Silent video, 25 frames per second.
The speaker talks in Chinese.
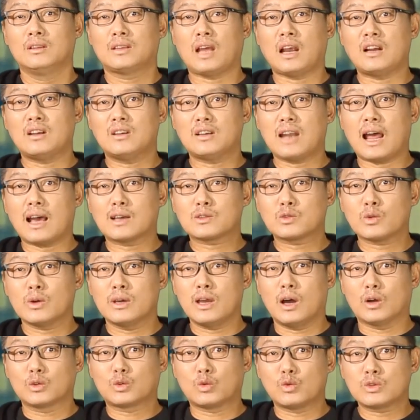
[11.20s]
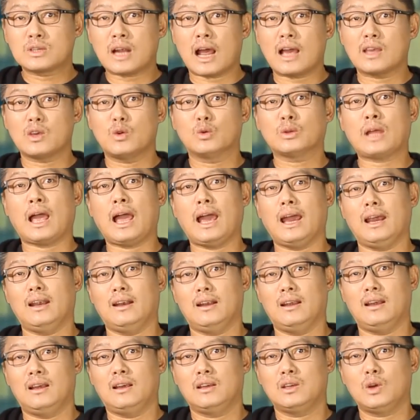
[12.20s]
但是纳粹要屠杀犹太
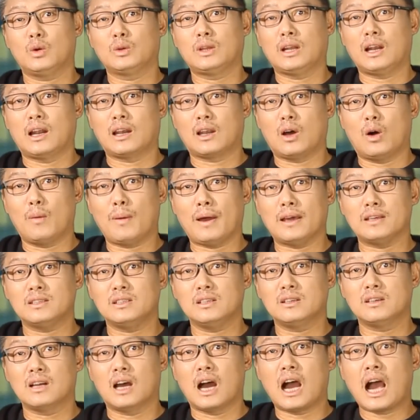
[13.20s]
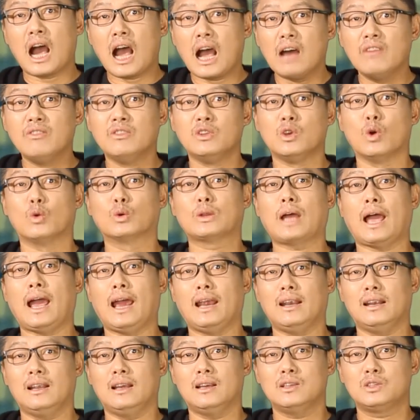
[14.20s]
人，又得让老百姓呢恨犹
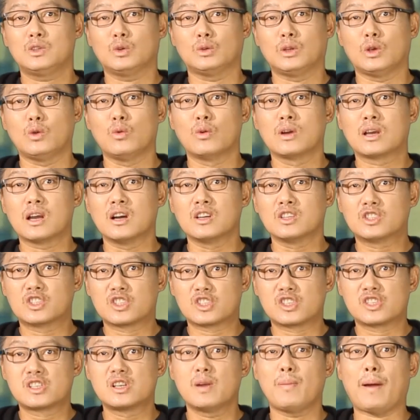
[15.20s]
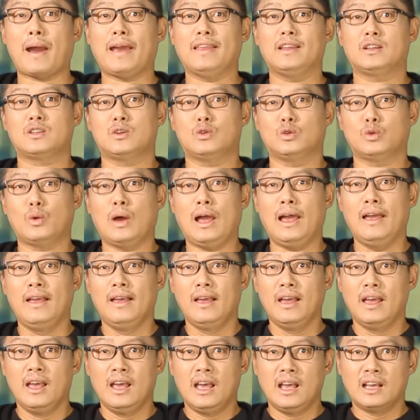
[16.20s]
太人，就得用更直白的手段。
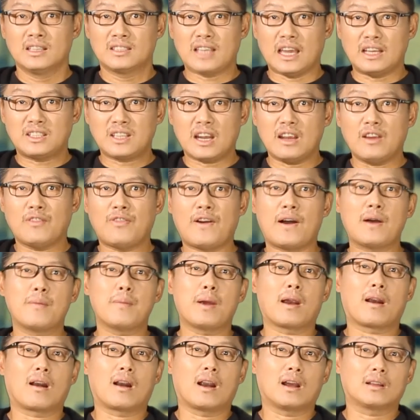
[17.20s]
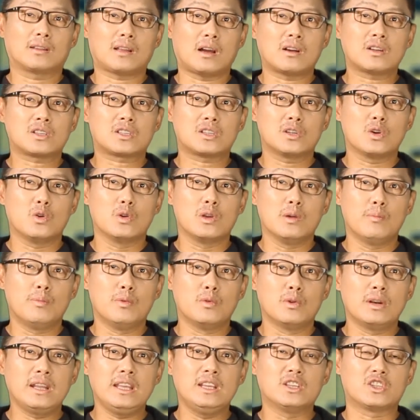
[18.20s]
在这方面啊，当时有一
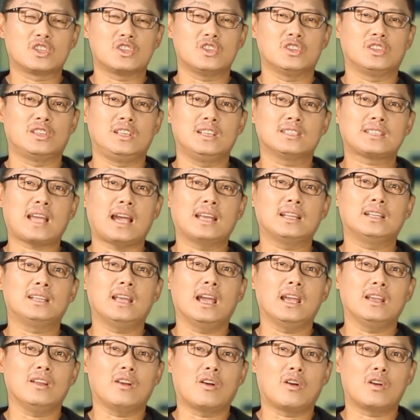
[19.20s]
部历史题材的电